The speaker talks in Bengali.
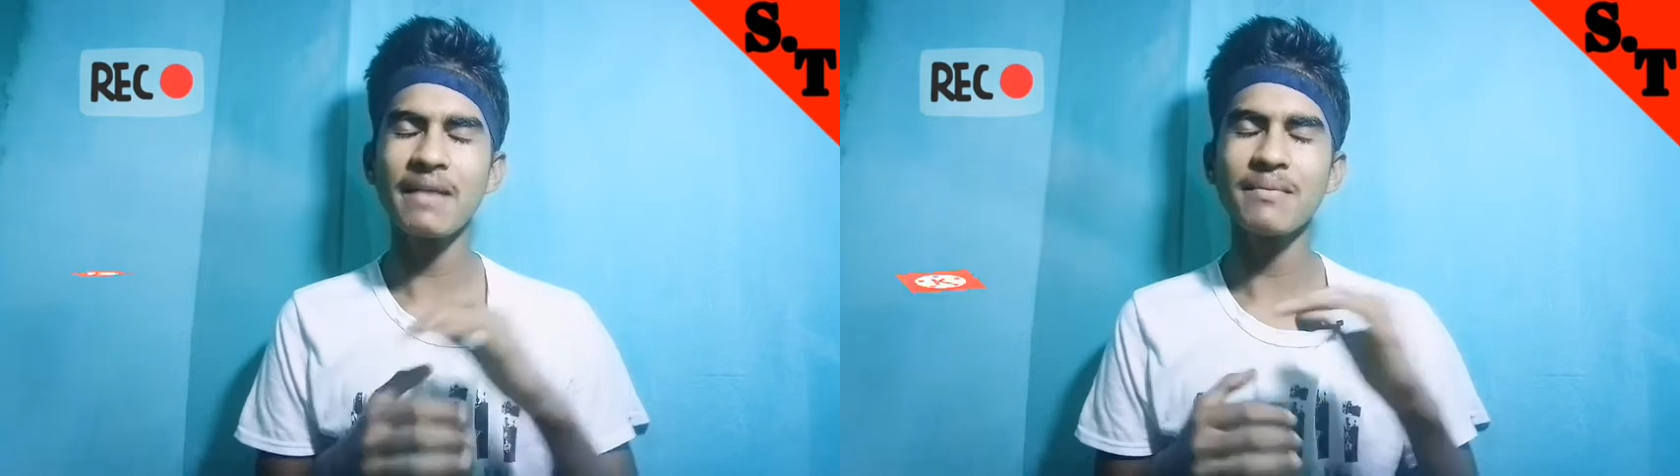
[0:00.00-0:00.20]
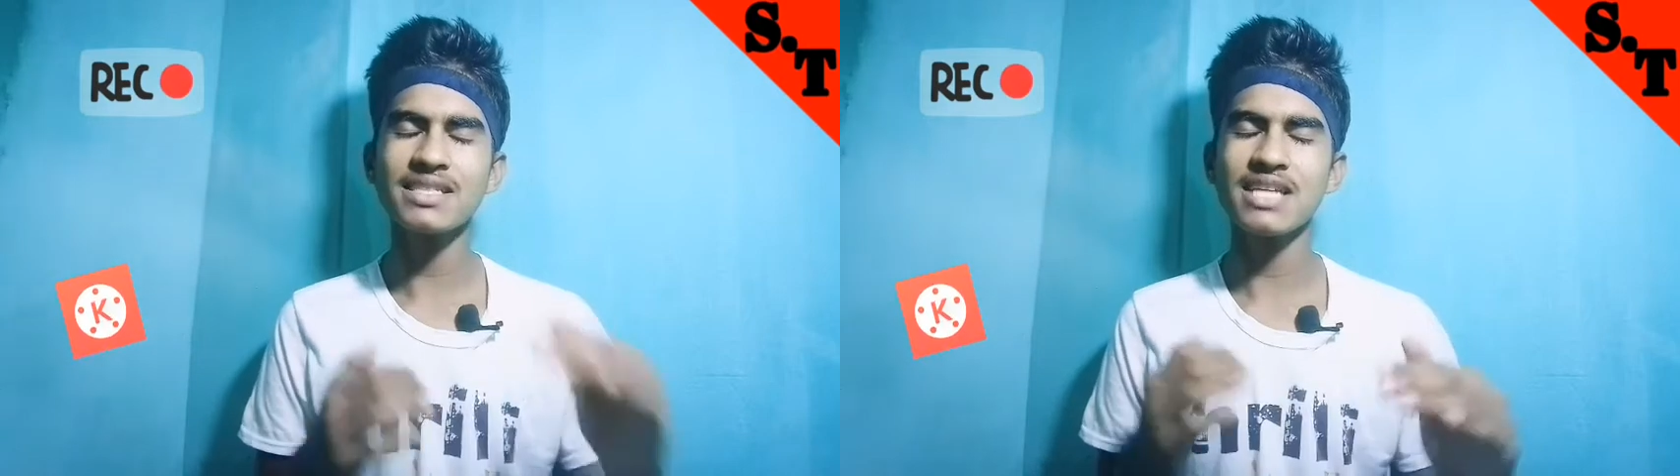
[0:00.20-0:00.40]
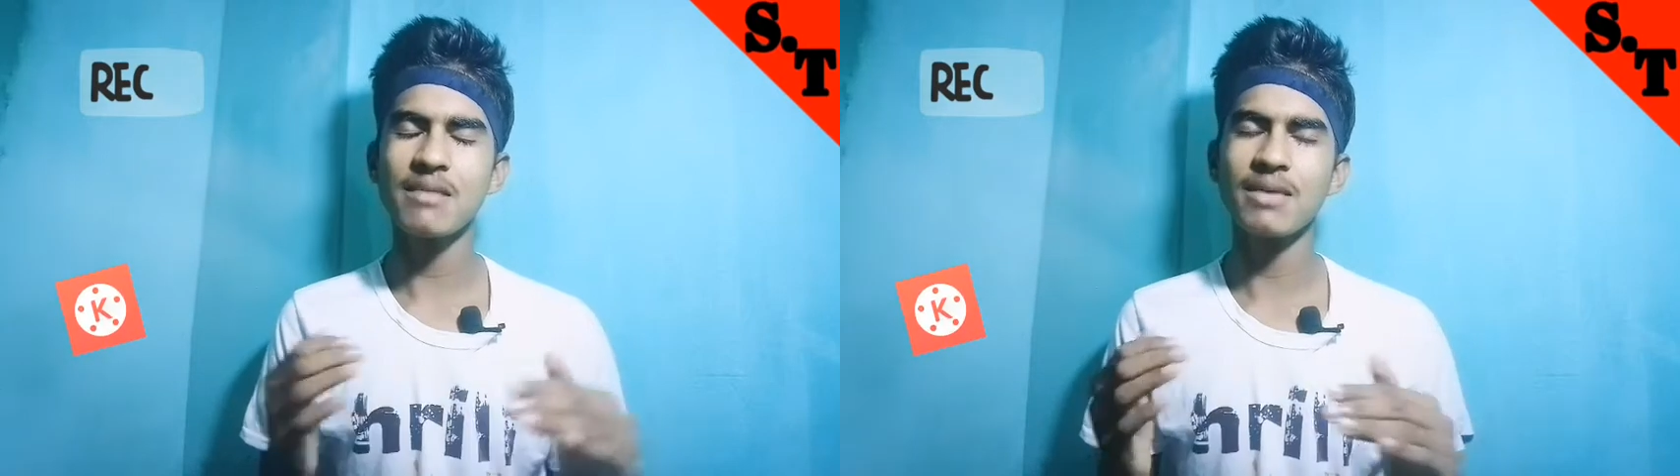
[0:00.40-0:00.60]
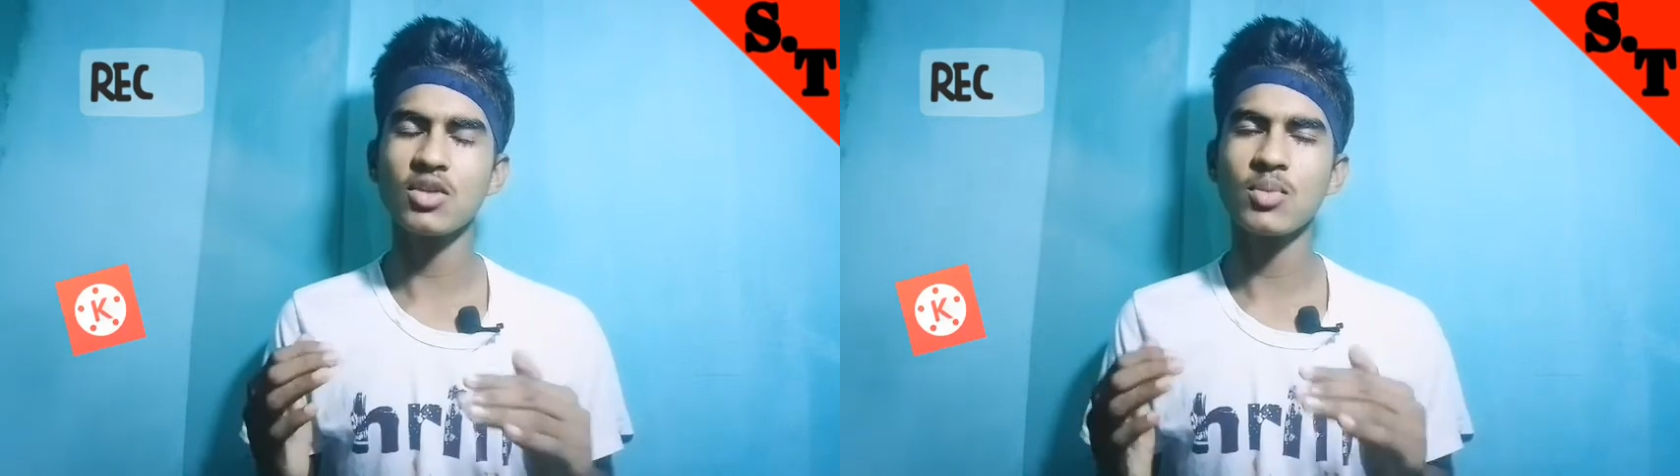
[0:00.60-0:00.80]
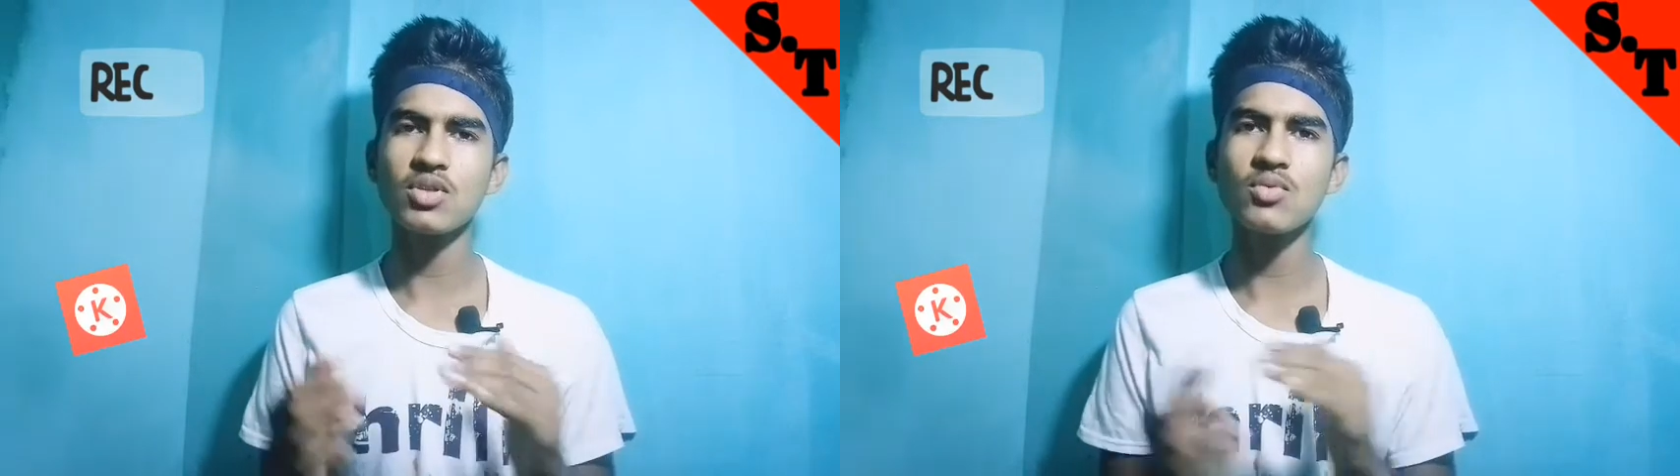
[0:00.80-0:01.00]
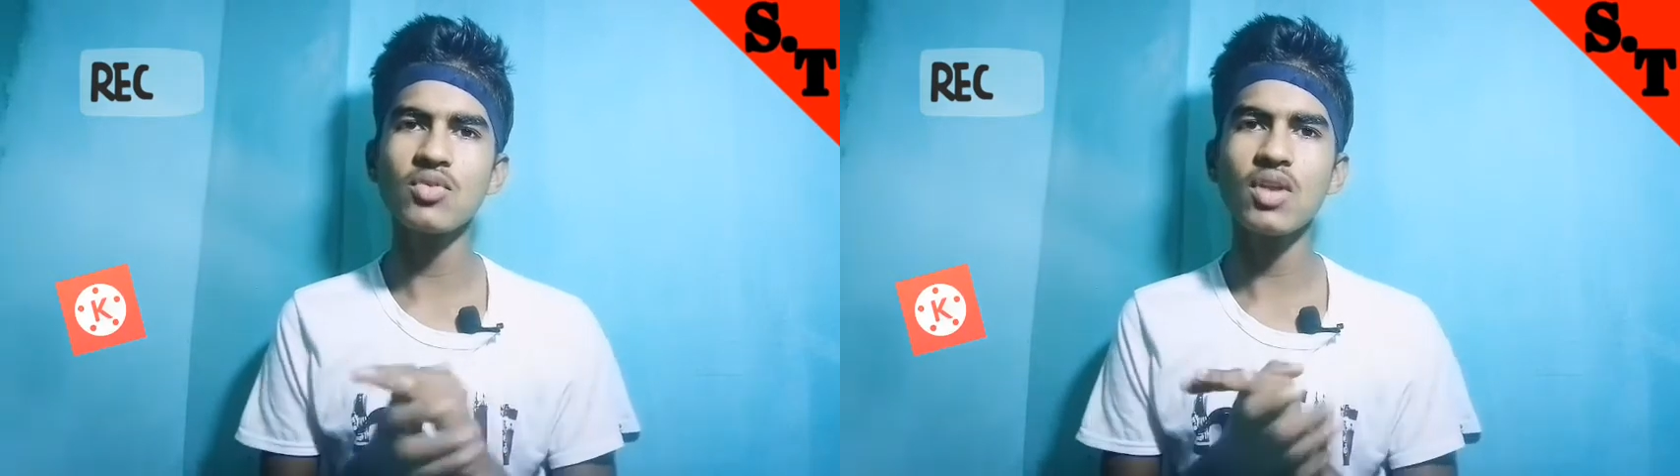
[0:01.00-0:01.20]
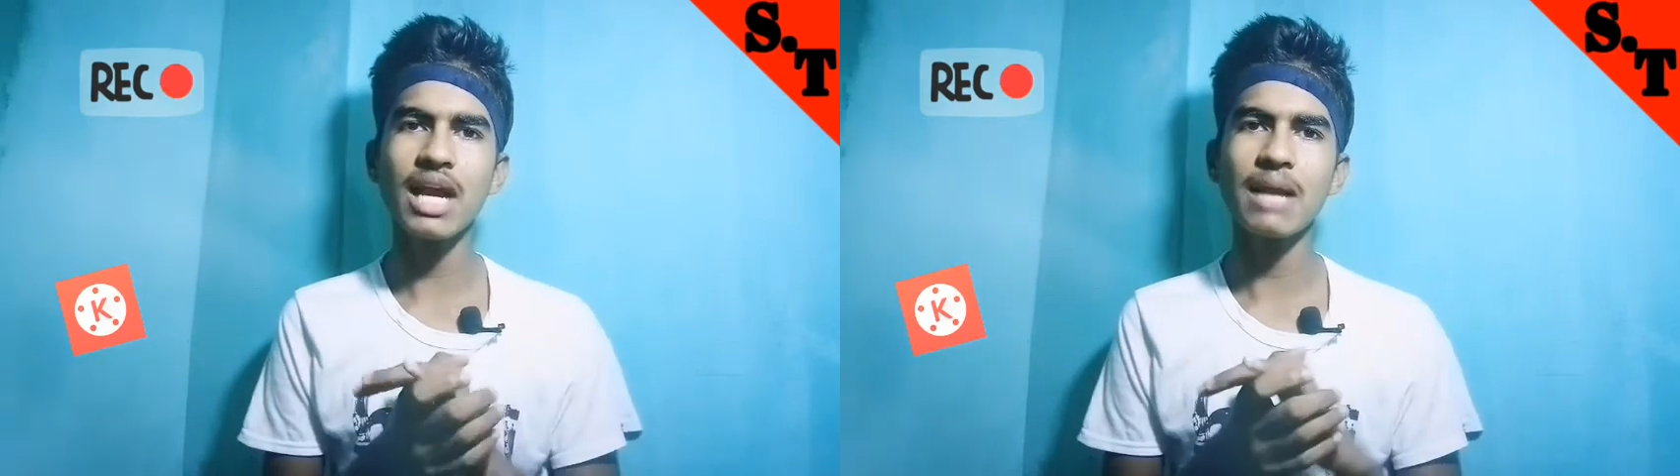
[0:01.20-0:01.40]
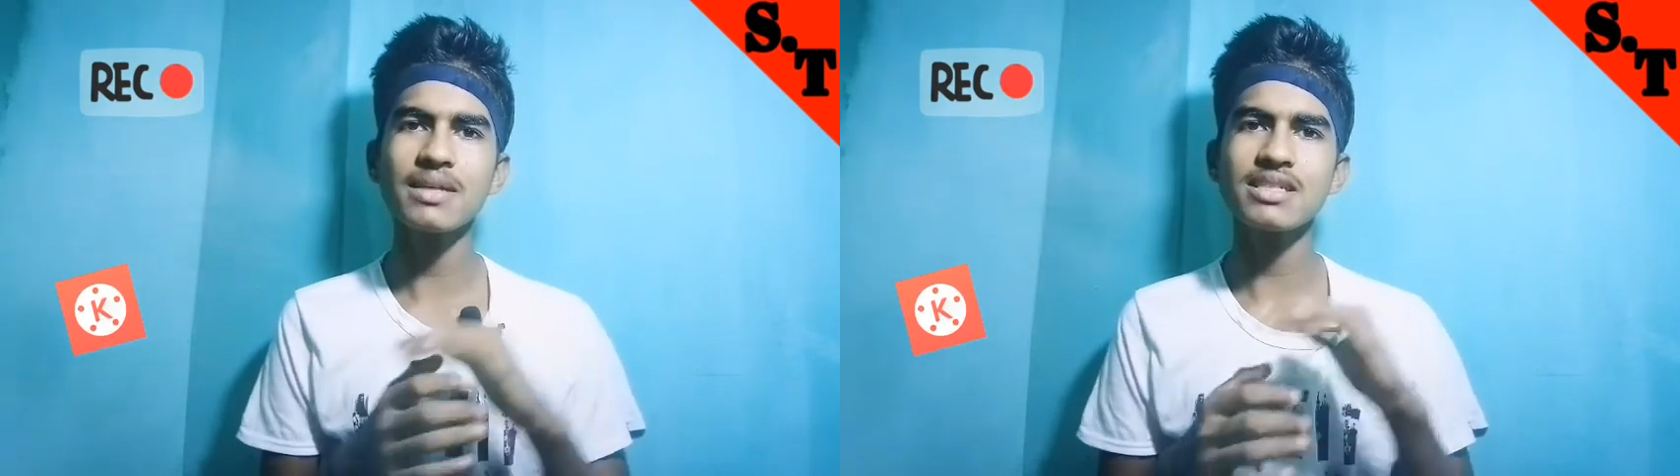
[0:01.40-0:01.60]
কাইনমাস্টারের মাধ্যমে সো বন্ধুরা
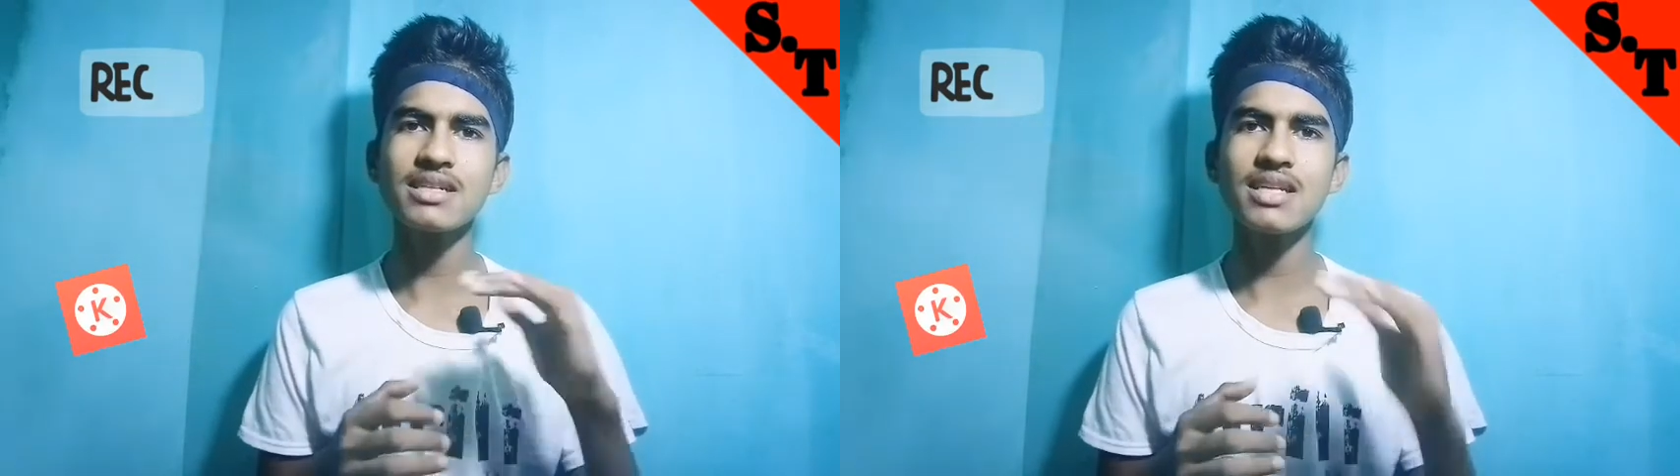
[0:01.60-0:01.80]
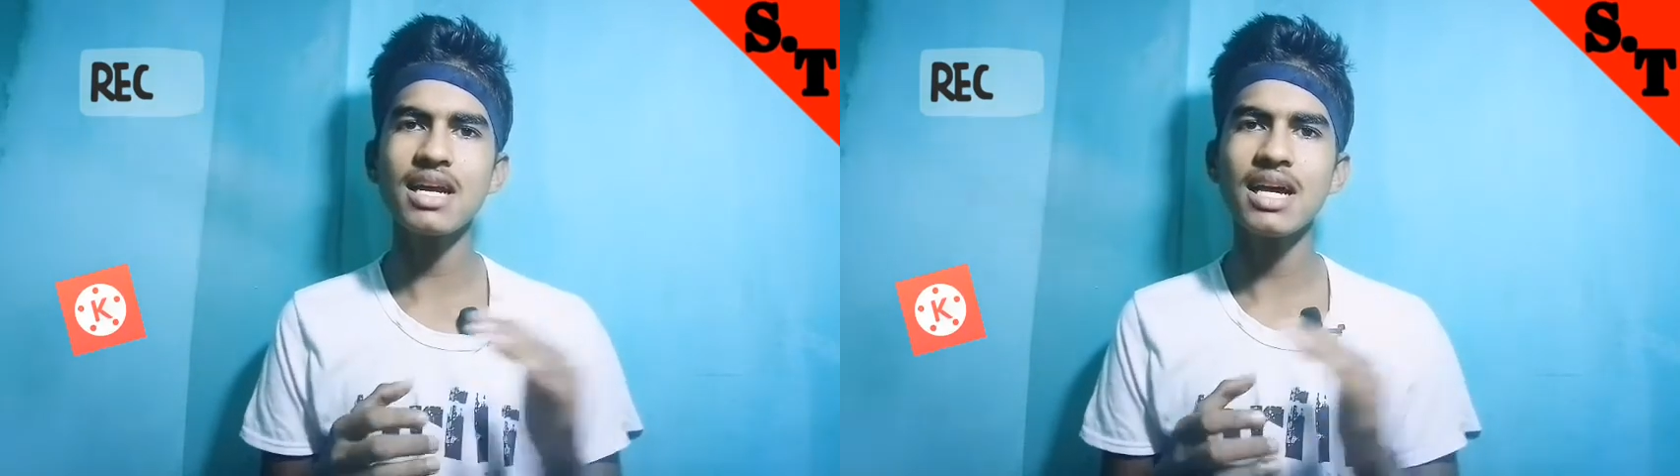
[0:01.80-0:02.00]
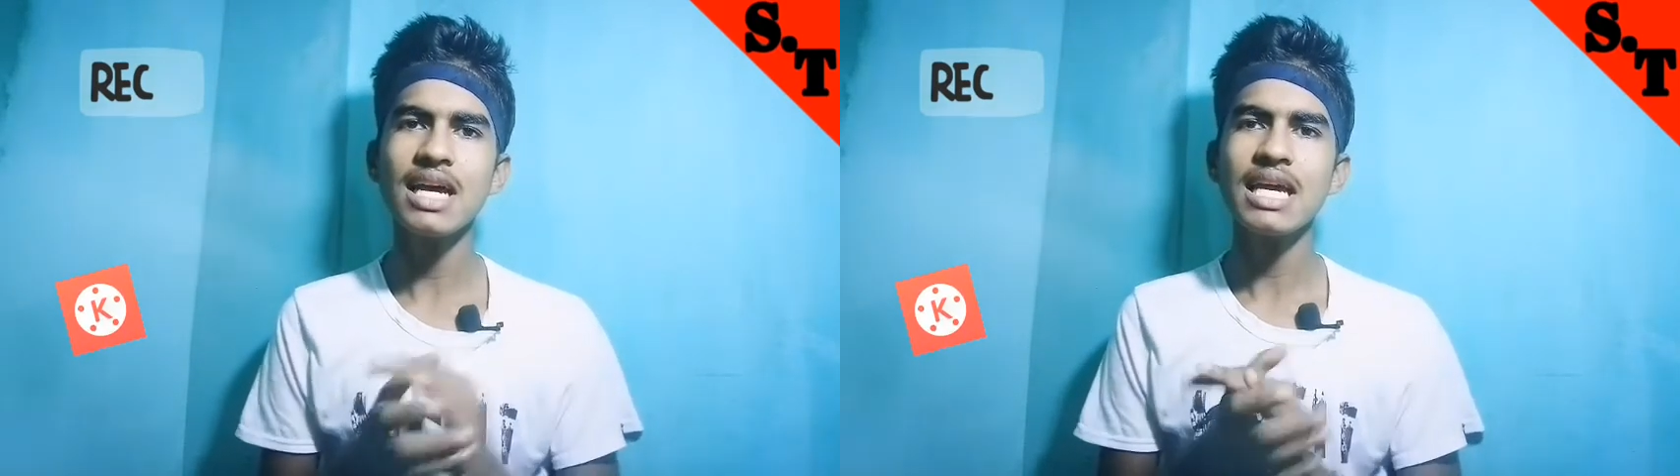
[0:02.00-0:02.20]
কাইনমাস্টার যারা